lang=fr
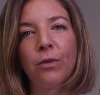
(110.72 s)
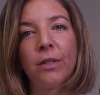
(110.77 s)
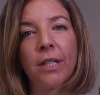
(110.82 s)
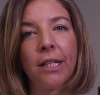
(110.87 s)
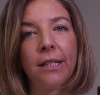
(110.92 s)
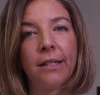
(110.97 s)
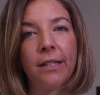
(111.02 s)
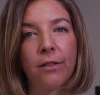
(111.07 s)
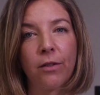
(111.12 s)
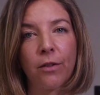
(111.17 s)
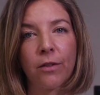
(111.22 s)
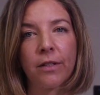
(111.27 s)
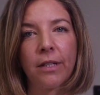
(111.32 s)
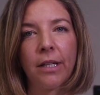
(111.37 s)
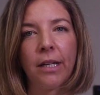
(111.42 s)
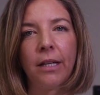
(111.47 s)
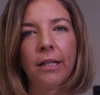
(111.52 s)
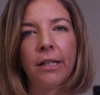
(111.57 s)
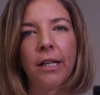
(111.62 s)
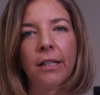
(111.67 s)
sein est
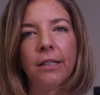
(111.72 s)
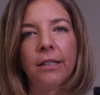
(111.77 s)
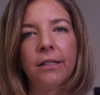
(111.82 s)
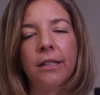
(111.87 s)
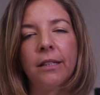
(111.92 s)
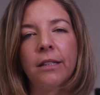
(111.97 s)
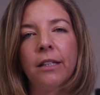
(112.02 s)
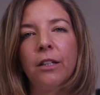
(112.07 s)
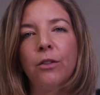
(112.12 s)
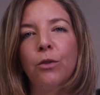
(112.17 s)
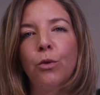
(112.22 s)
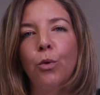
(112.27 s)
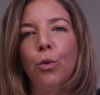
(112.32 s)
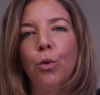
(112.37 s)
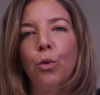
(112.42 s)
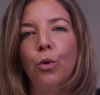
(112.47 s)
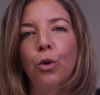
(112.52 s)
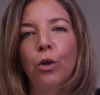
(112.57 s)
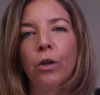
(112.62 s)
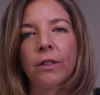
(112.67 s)
essentiel car détecté
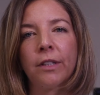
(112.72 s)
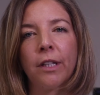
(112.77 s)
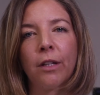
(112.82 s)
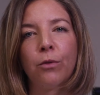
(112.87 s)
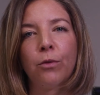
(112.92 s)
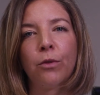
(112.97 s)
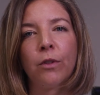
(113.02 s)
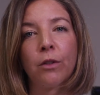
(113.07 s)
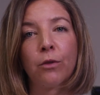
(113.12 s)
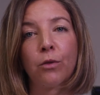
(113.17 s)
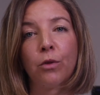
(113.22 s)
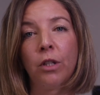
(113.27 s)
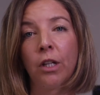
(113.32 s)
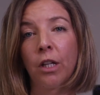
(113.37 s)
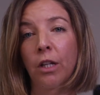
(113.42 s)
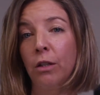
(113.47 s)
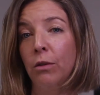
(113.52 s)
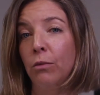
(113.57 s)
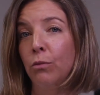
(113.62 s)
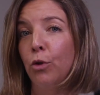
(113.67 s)
tôt, le cancer du sein se
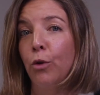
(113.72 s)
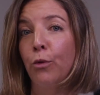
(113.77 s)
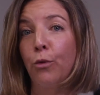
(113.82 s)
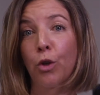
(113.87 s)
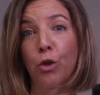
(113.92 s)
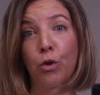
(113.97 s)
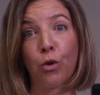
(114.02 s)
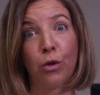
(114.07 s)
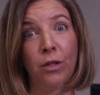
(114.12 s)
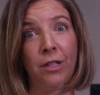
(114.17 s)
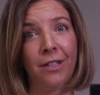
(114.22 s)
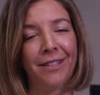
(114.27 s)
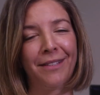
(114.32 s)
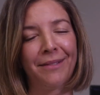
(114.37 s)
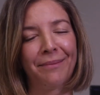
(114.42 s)
guérit 9 fois sur 10.